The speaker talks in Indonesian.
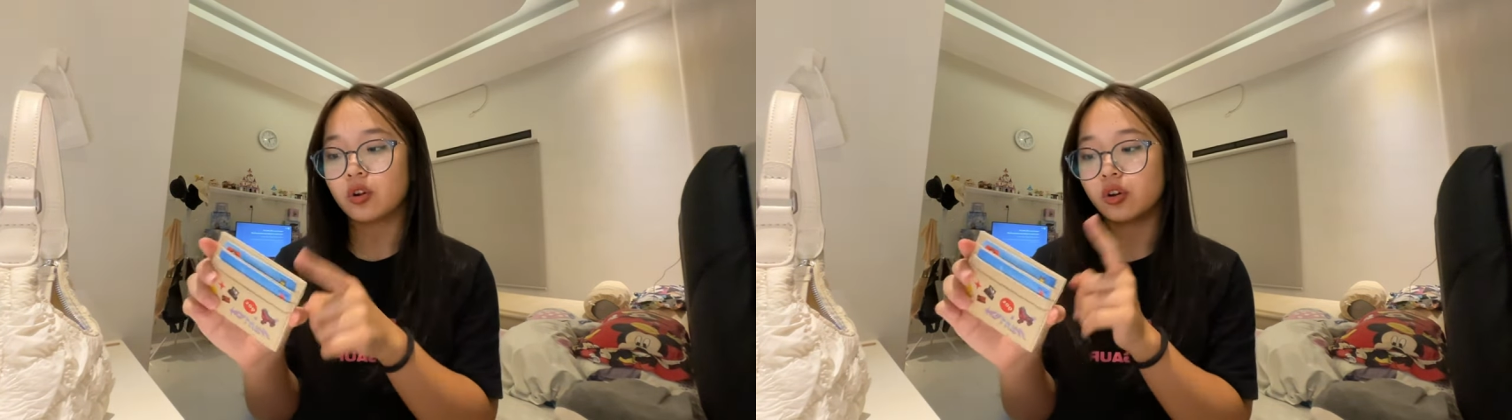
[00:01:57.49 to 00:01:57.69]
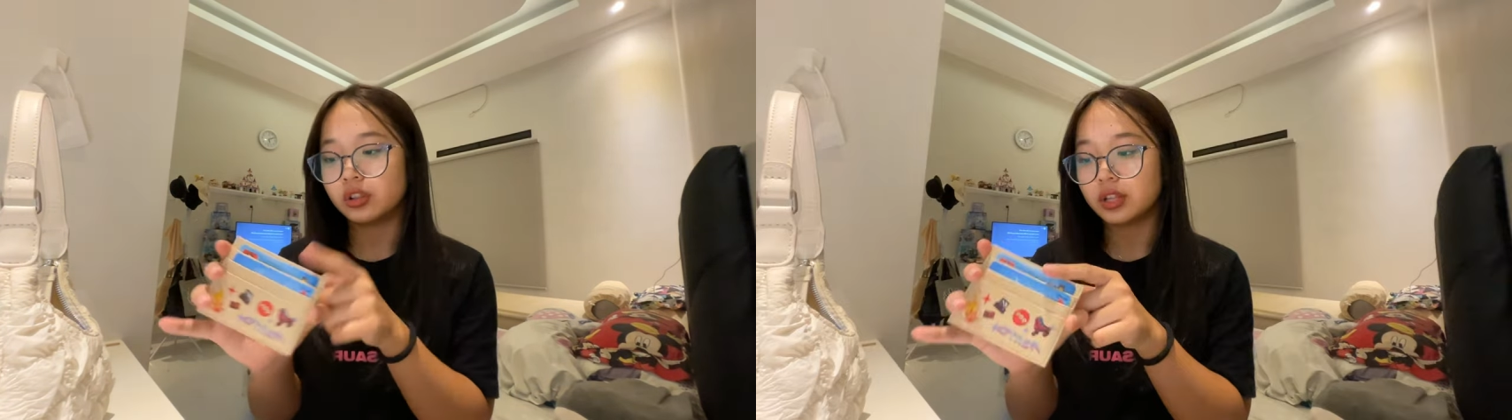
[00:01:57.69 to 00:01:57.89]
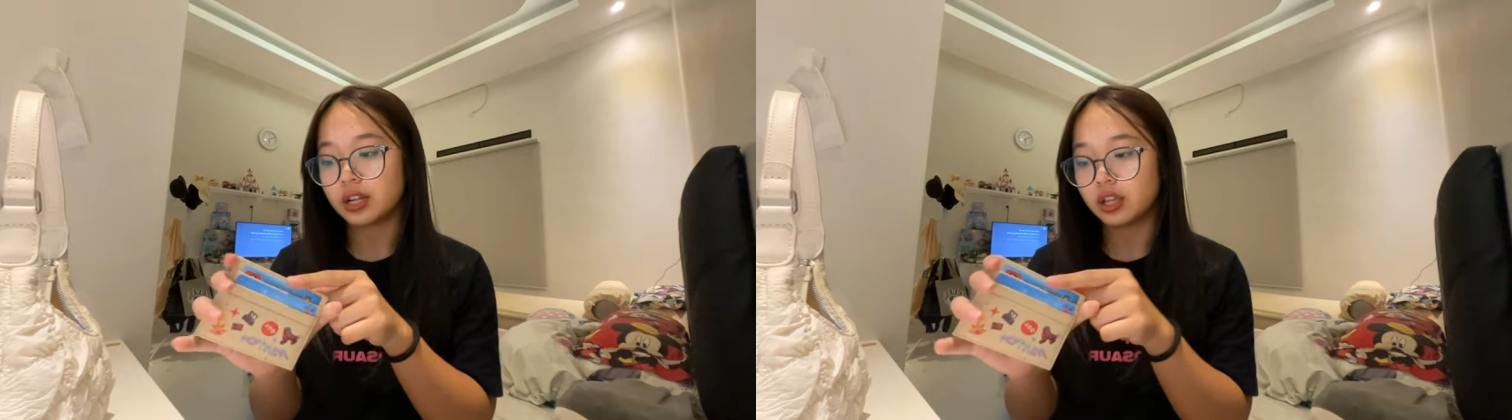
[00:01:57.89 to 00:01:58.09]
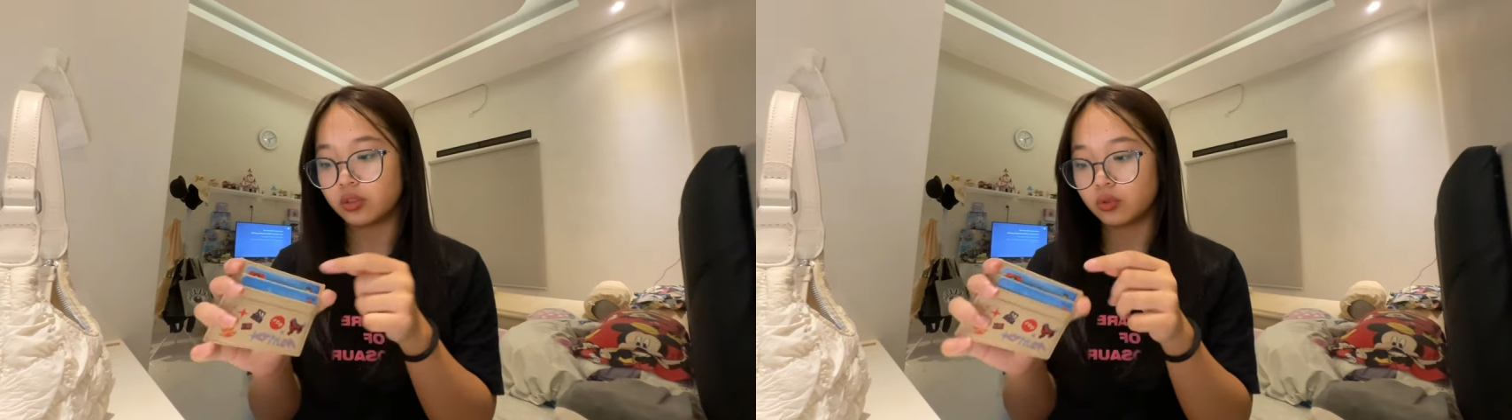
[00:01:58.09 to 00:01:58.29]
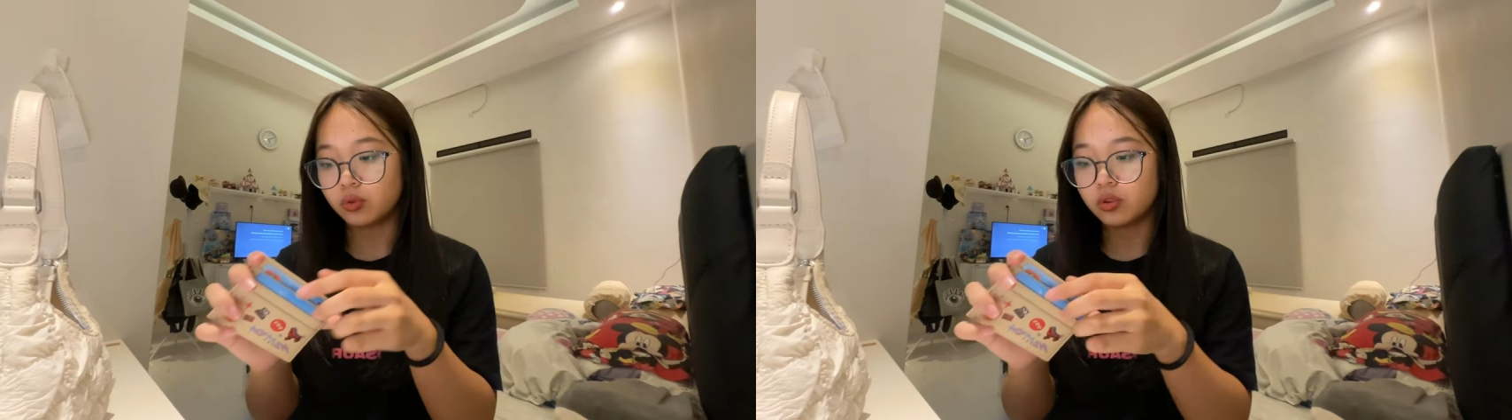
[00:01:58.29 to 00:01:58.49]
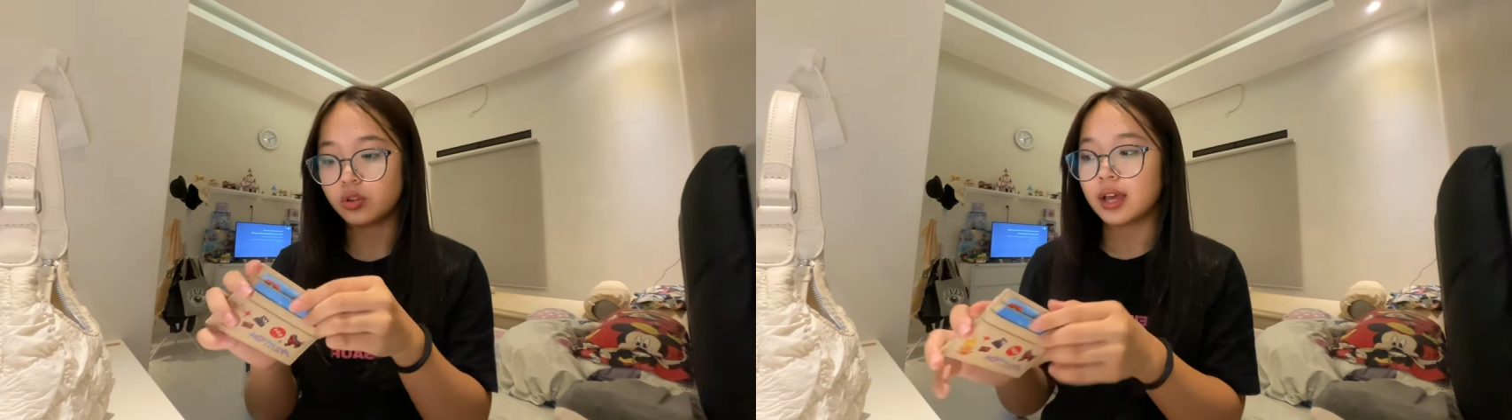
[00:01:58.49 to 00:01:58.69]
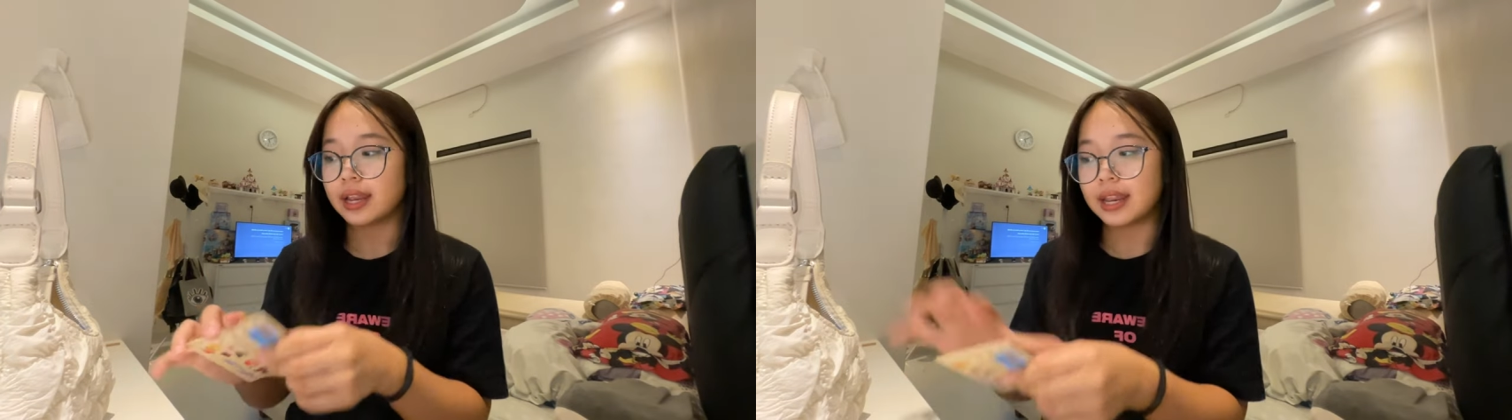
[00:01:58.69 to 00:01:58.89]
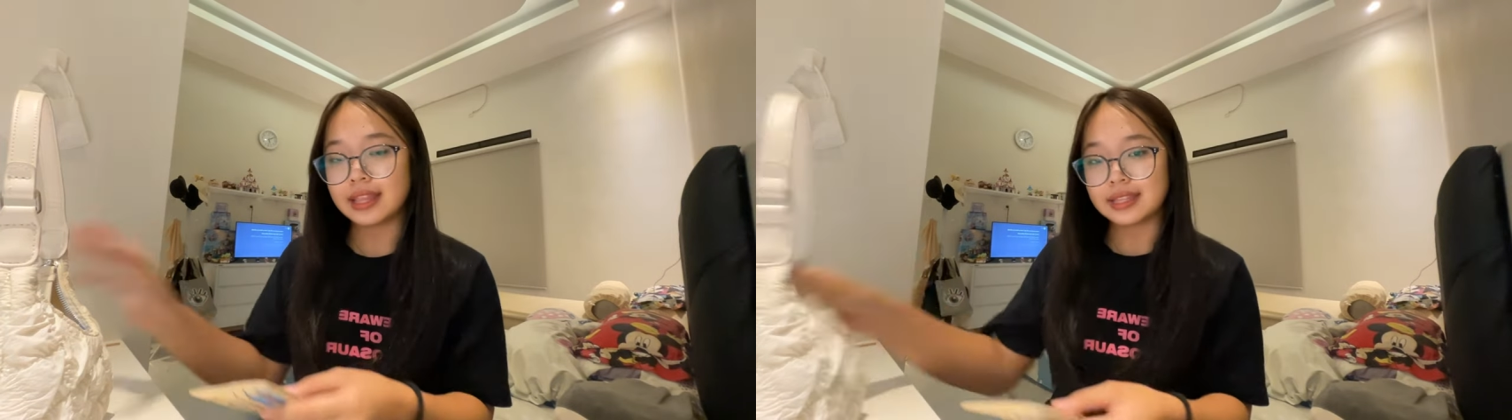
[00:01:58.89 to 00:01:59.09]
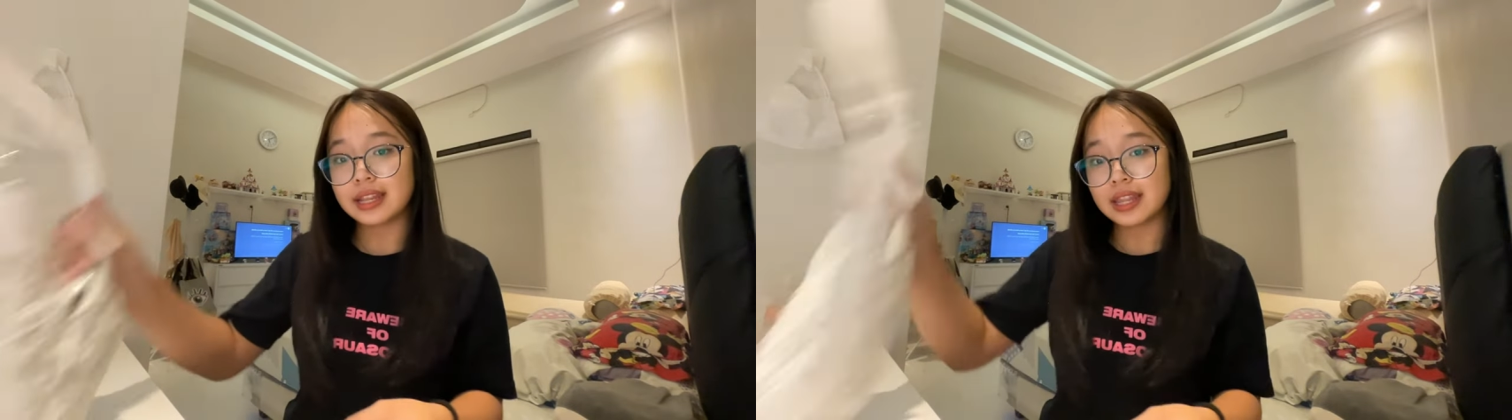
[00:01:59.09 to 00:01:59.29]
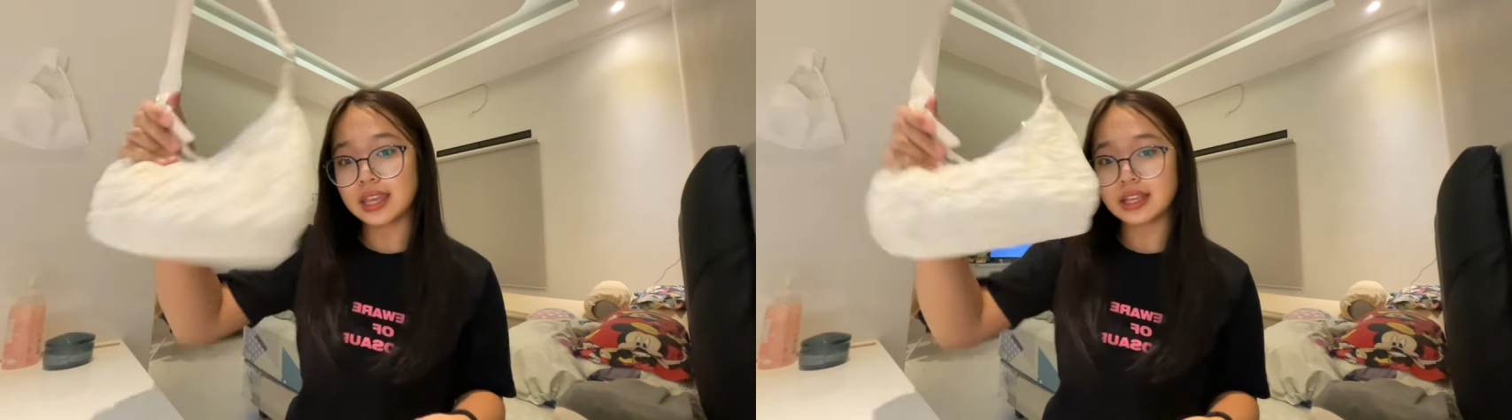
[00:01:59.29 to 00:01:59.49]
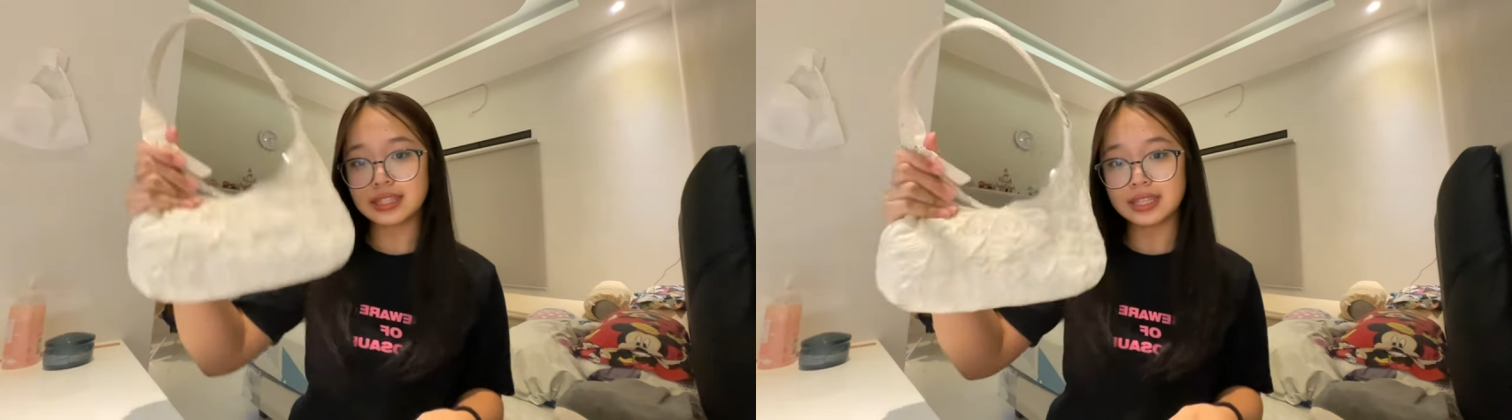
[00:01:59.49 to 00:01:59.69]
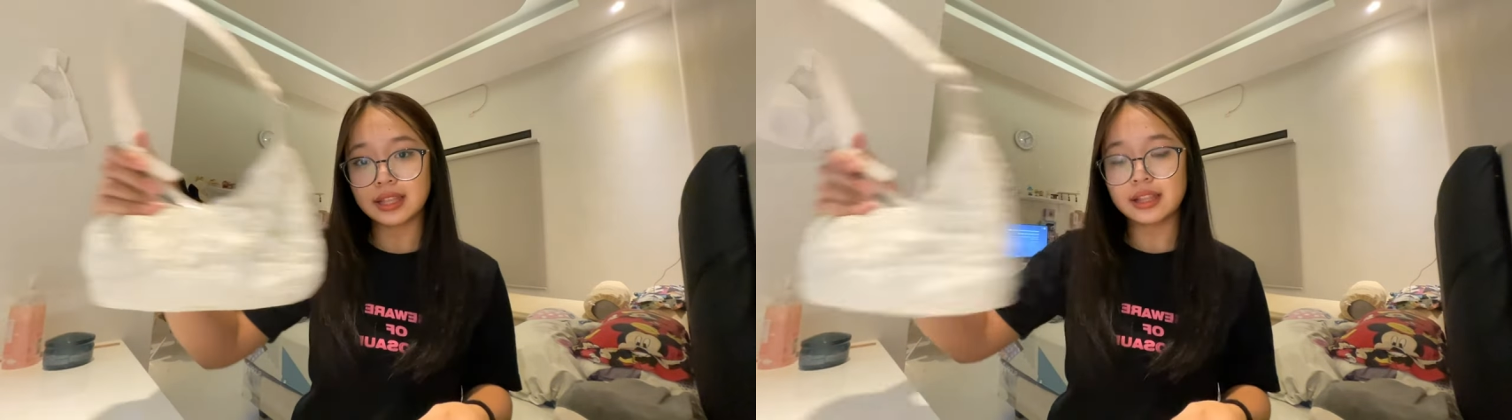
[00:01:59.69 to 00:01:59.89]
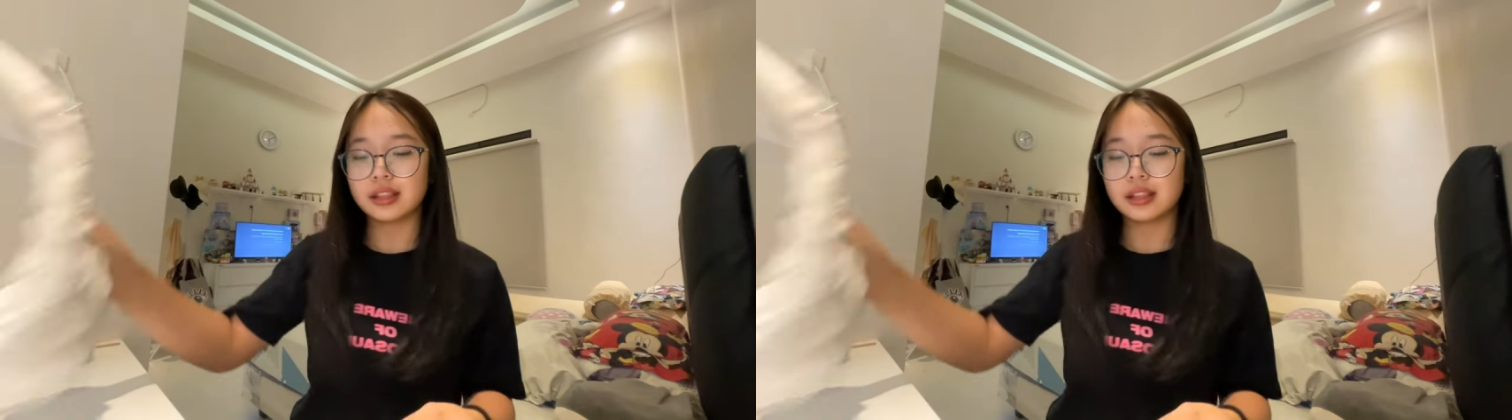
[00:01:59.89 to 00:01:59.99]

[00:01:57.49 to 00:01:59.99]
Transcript: holder gitu karena tasnya lagi kecil